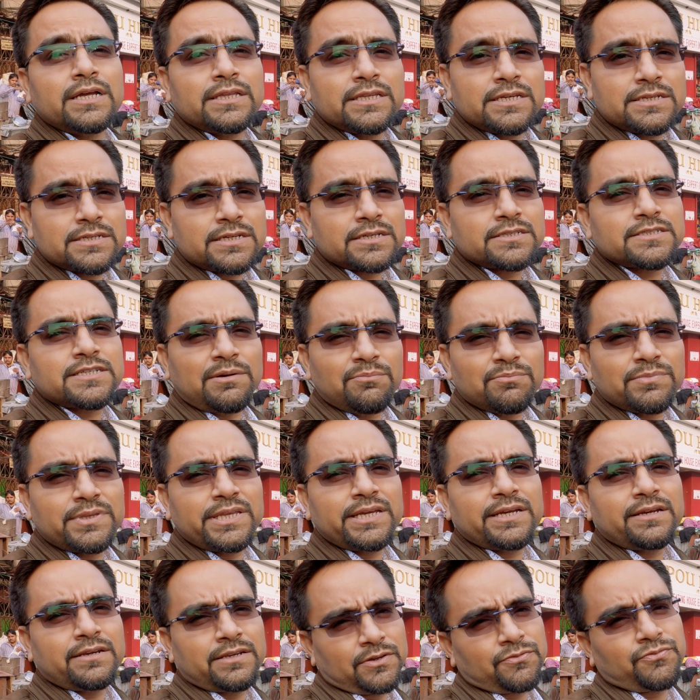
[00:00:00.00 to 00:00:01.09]
দিস আর
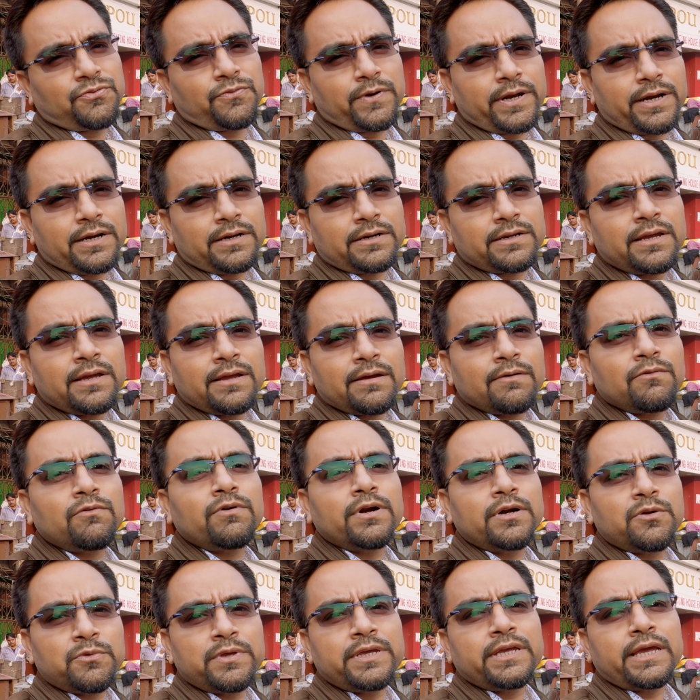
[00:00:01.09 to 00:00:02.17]
সামথিং ডিফারেন্ট
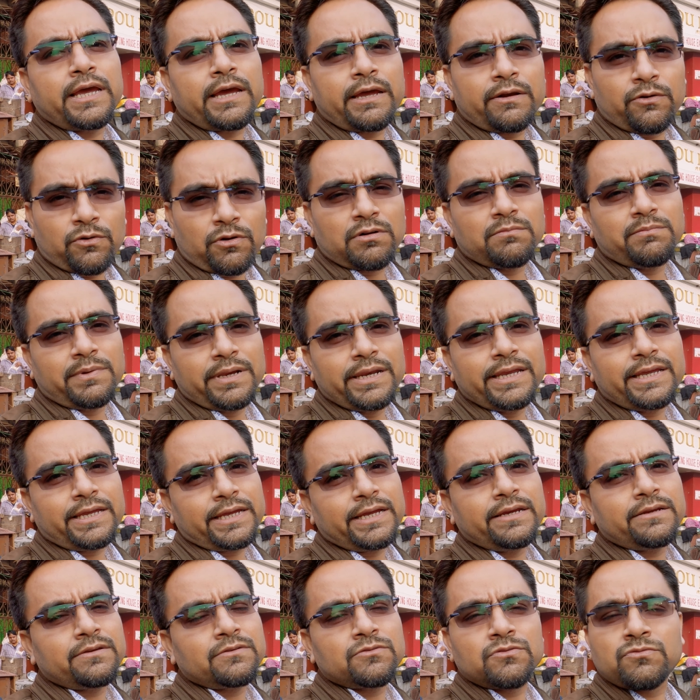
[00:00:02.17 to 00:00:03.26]
হোয়াট উই নর্মালি
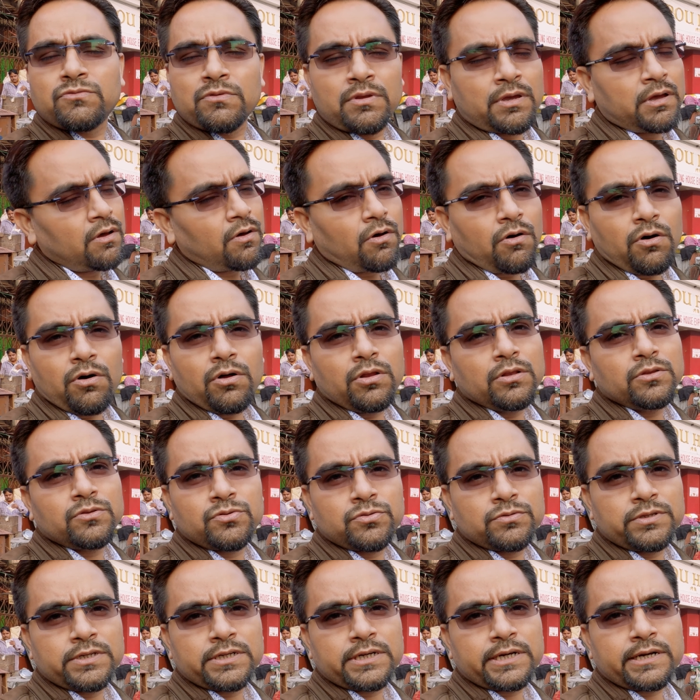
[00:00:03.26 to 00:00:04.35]
ইট অল
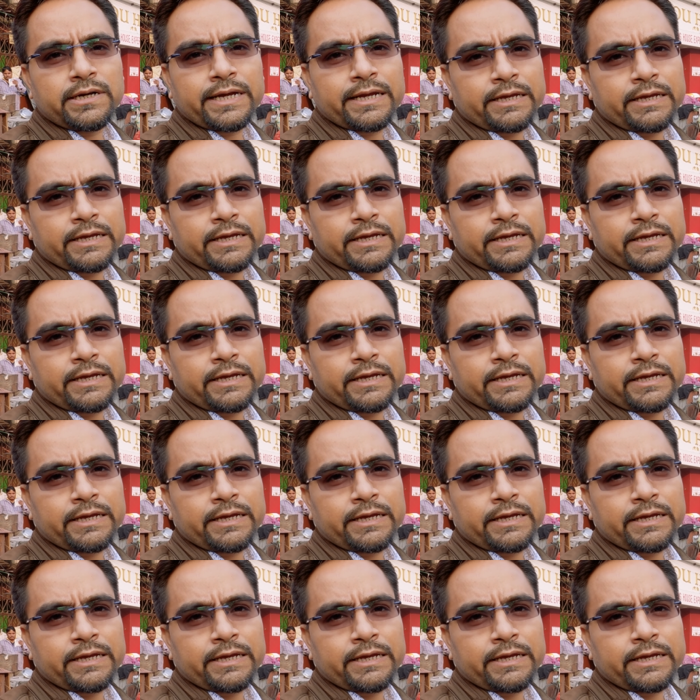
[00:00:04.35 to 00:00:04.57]
থ্রু দ্য